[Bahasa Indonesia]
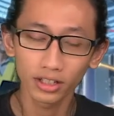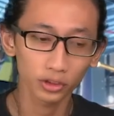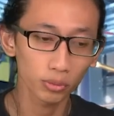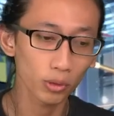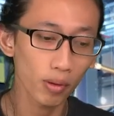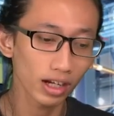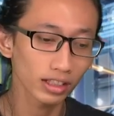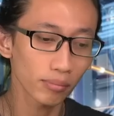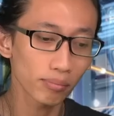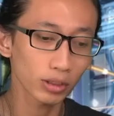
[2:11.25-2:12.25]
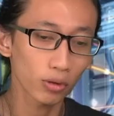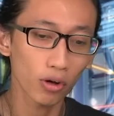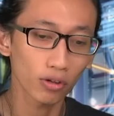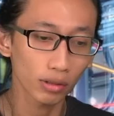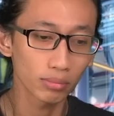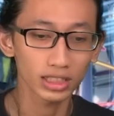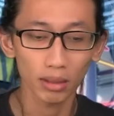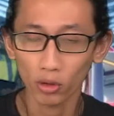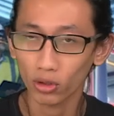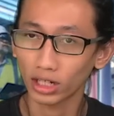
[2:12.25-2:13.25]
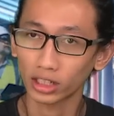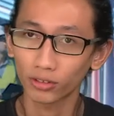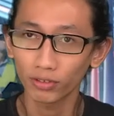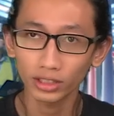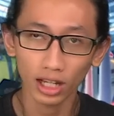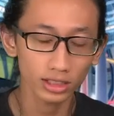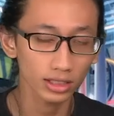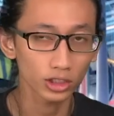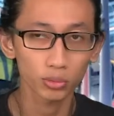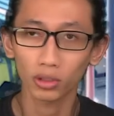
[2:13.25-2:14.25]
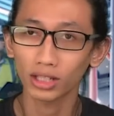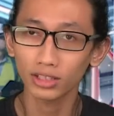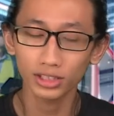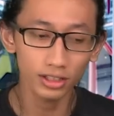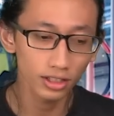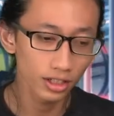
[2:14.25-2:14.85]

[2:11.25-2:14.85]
itu merupakan tempat orang-orang bisa melakukan aktivitas, transportasi,